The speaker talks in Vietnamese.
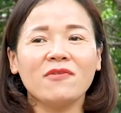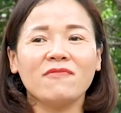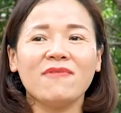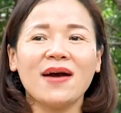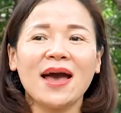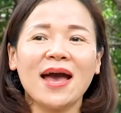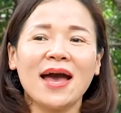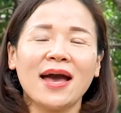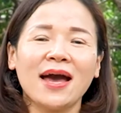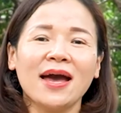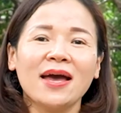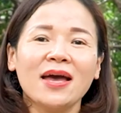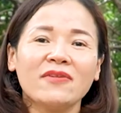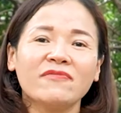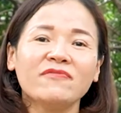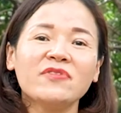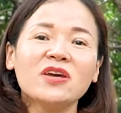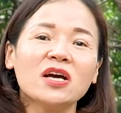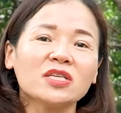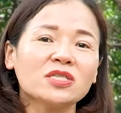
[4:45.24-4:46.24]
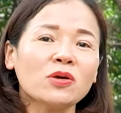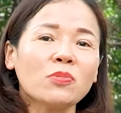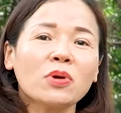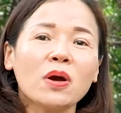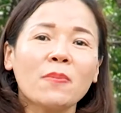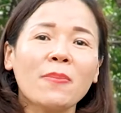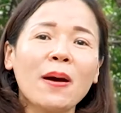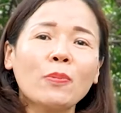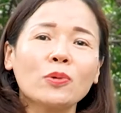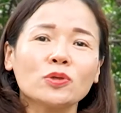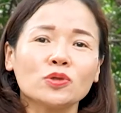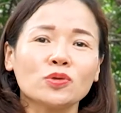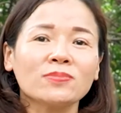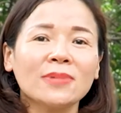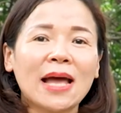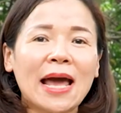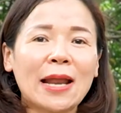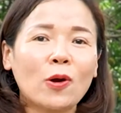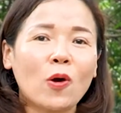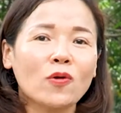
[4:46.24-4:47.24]
và vì ở trong cơ bắp của
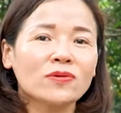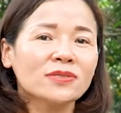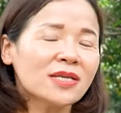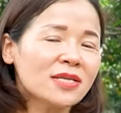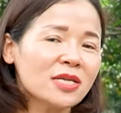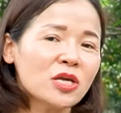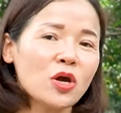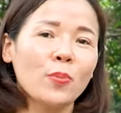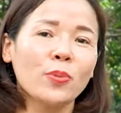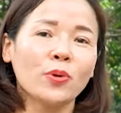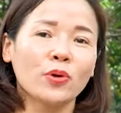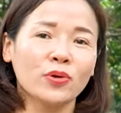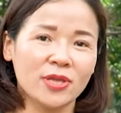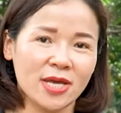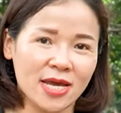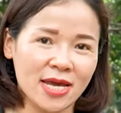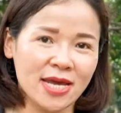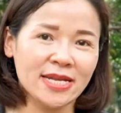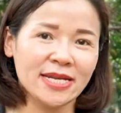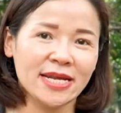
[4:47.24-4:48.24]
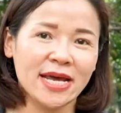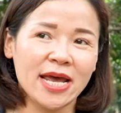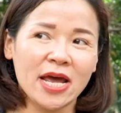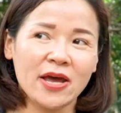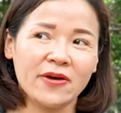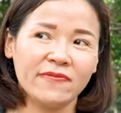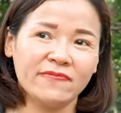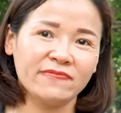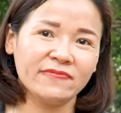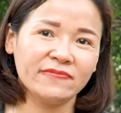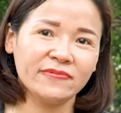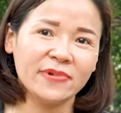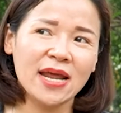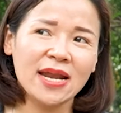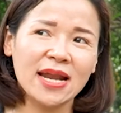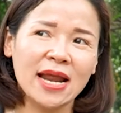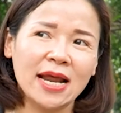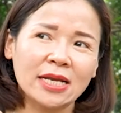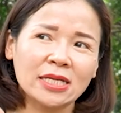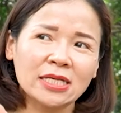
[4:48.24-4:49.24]
chúng ta có rất nhiều protein
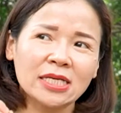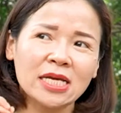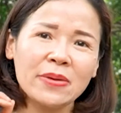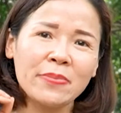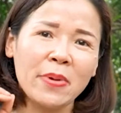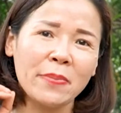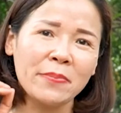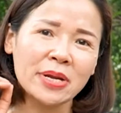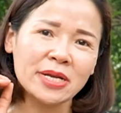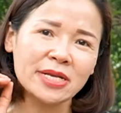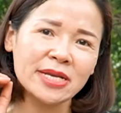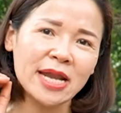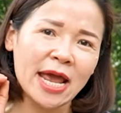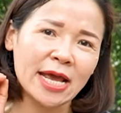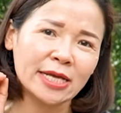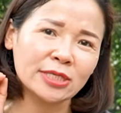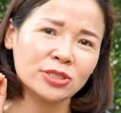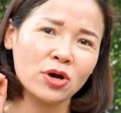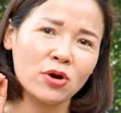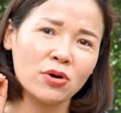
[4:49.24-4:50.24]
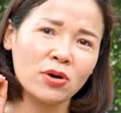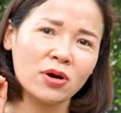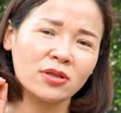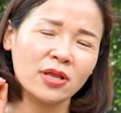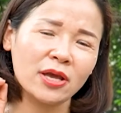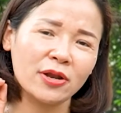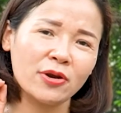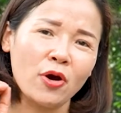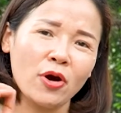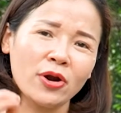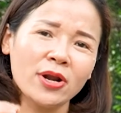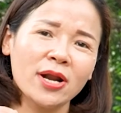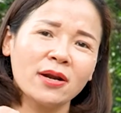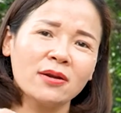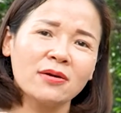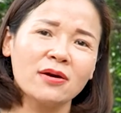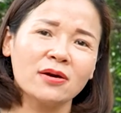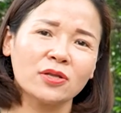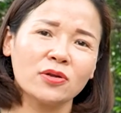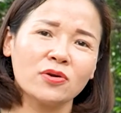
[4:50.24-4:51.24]
nên là khi mà mình để cho cơ thể đói
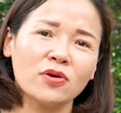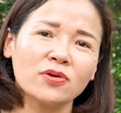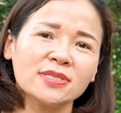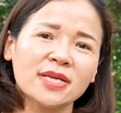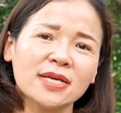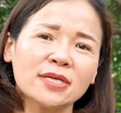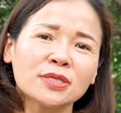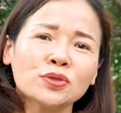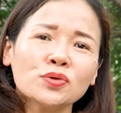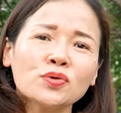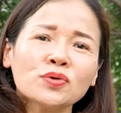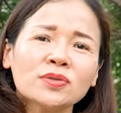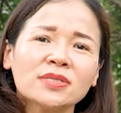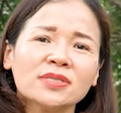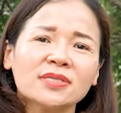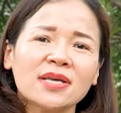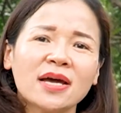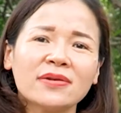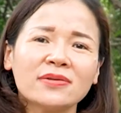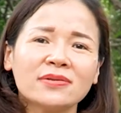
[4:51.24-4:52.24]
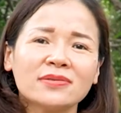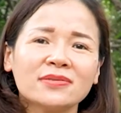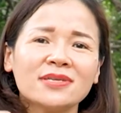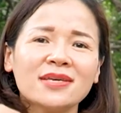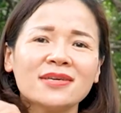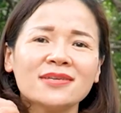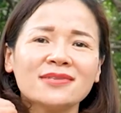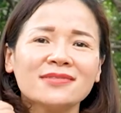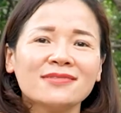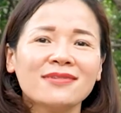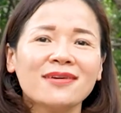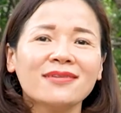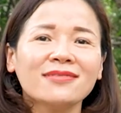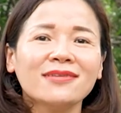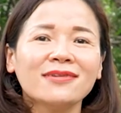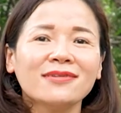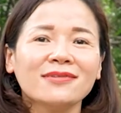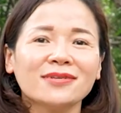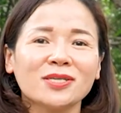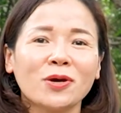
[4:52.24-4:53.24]
năng lượng thì nó sẽ rút dần dinh dưỡng
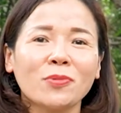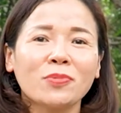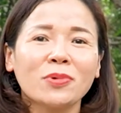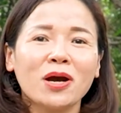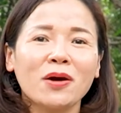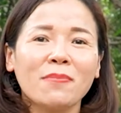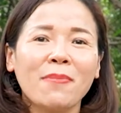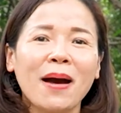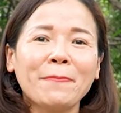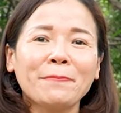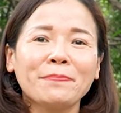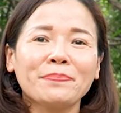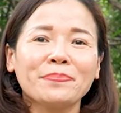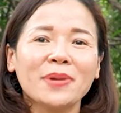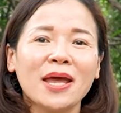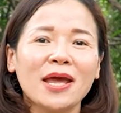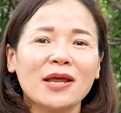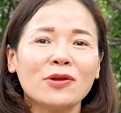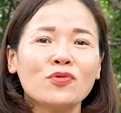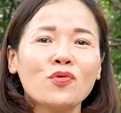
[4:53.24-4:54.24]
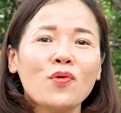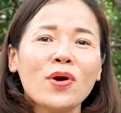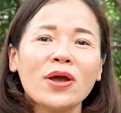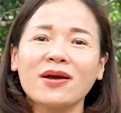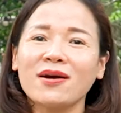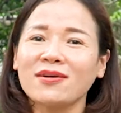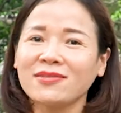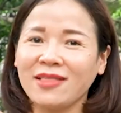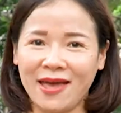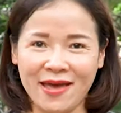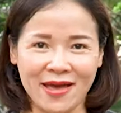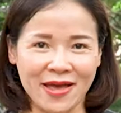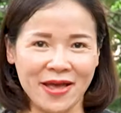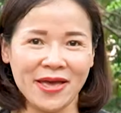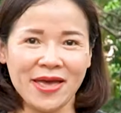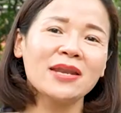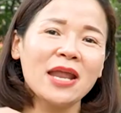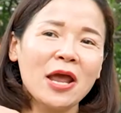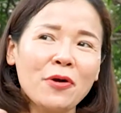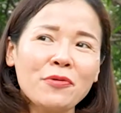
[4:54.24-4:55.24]
từ trong cơ bắp để nuôi cơ
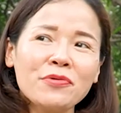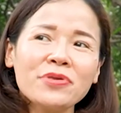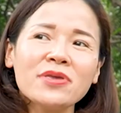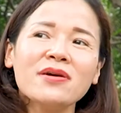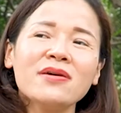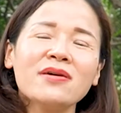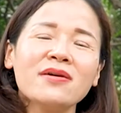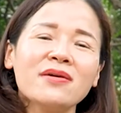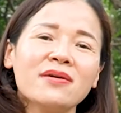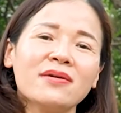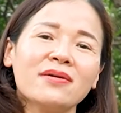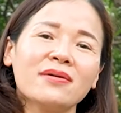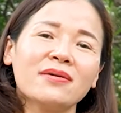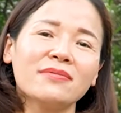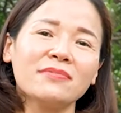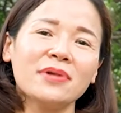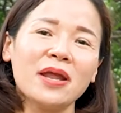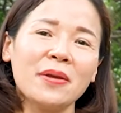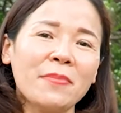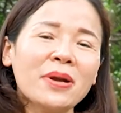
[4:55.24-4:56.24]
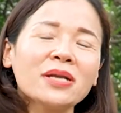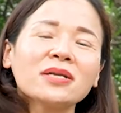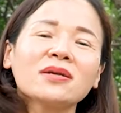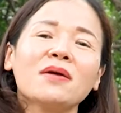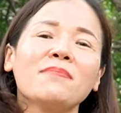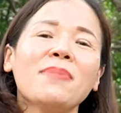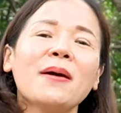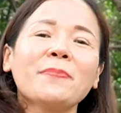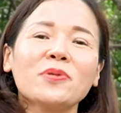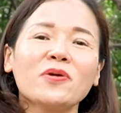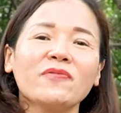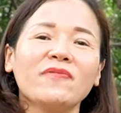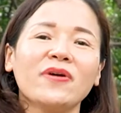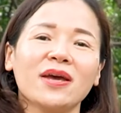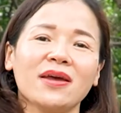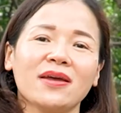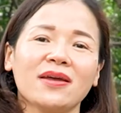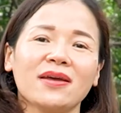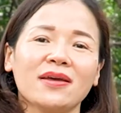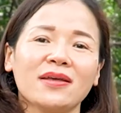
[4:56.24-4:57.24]
thể nếu như để mất cơ bắp như
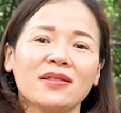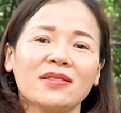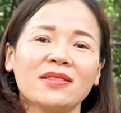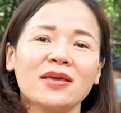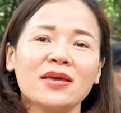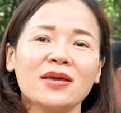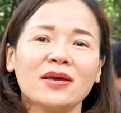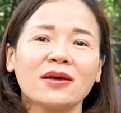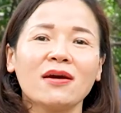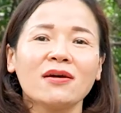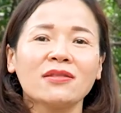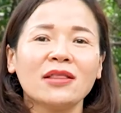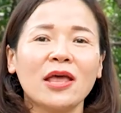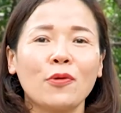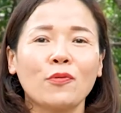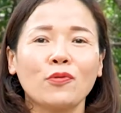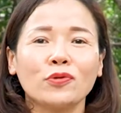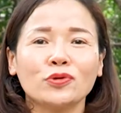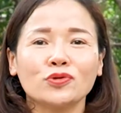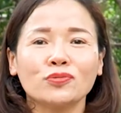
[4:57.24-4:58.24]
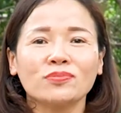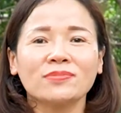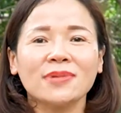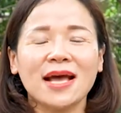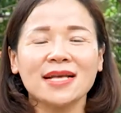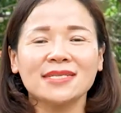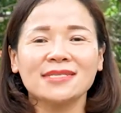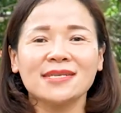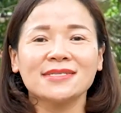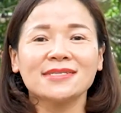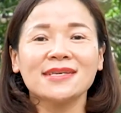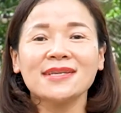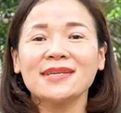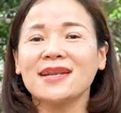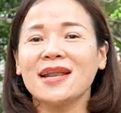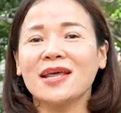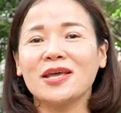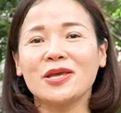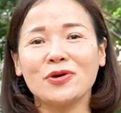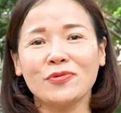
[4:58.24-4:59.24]
vậy thì cơ thể của chúng ta sẽ rất
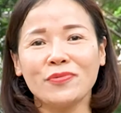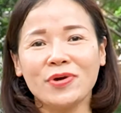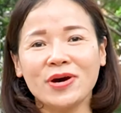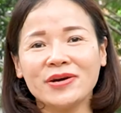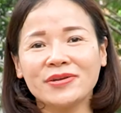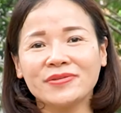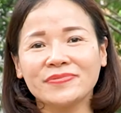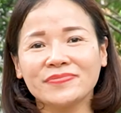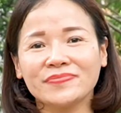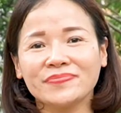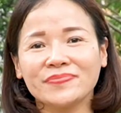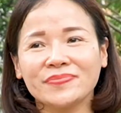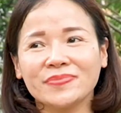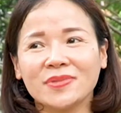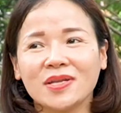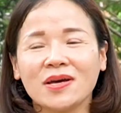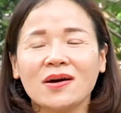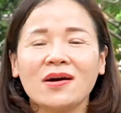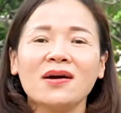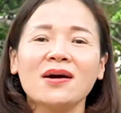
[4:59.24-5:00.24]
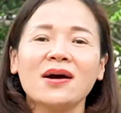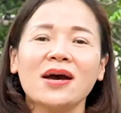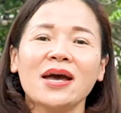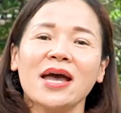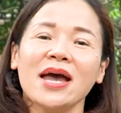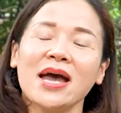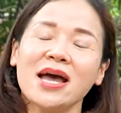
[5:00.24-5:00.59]
là yếu ớt đó